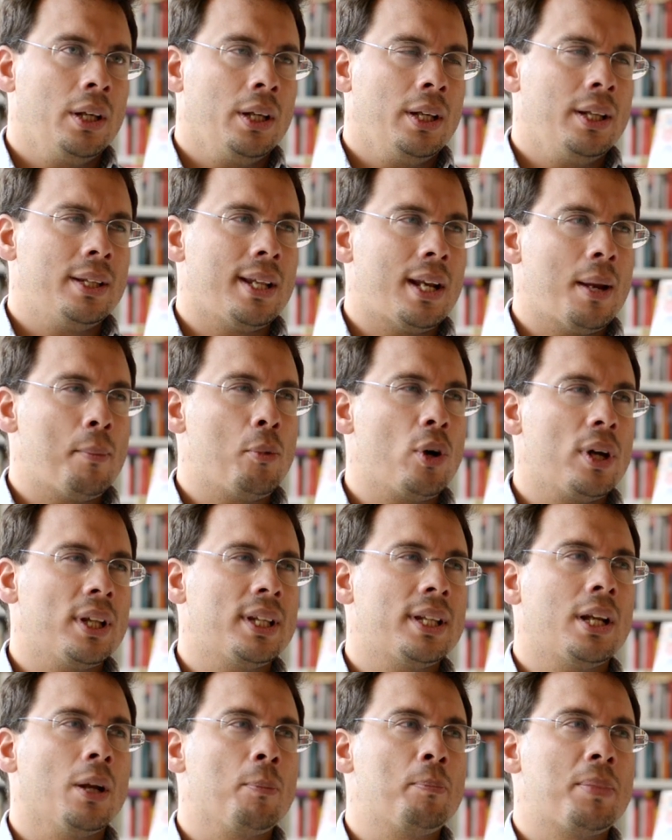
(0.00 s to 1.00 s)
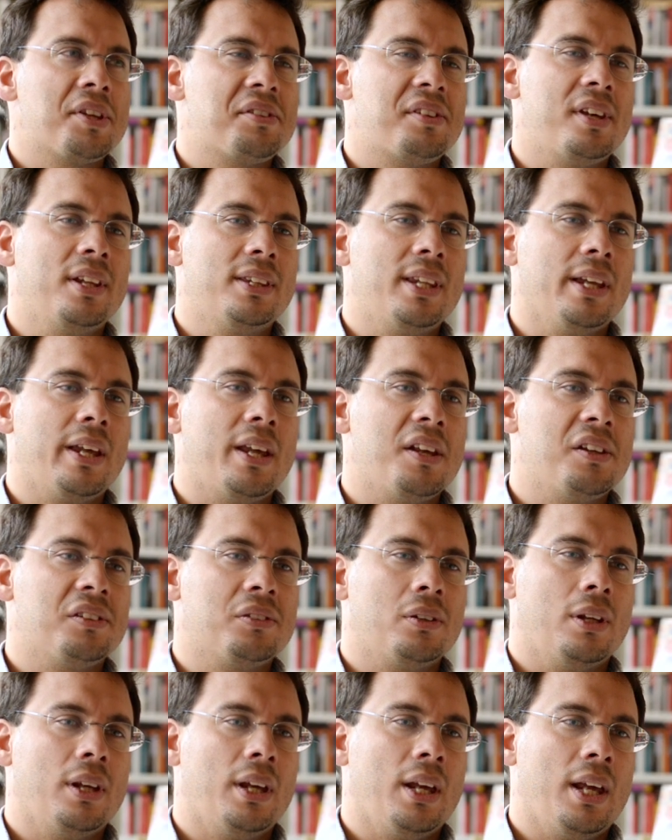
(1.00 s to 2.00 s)
Y tenemos que tener presente que
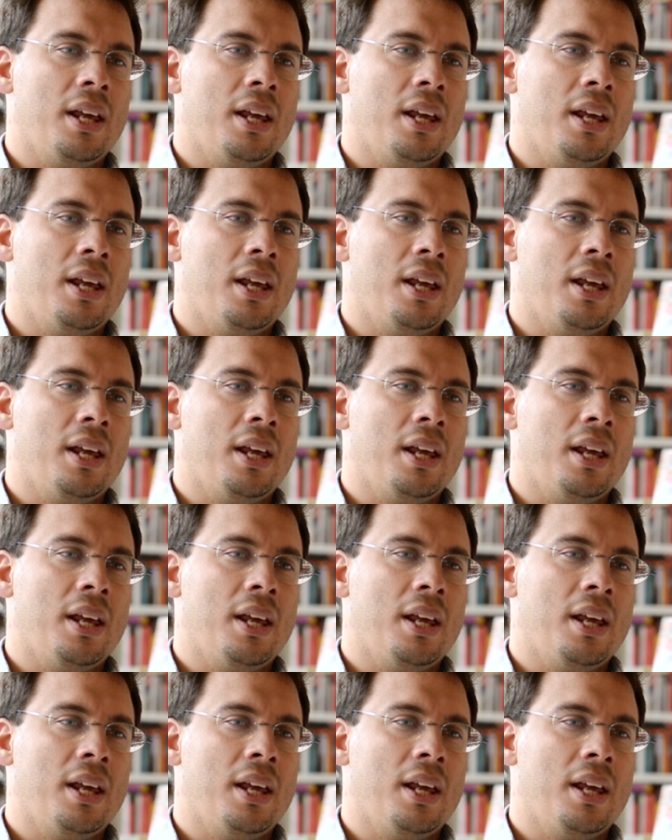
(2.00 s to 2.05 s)
es,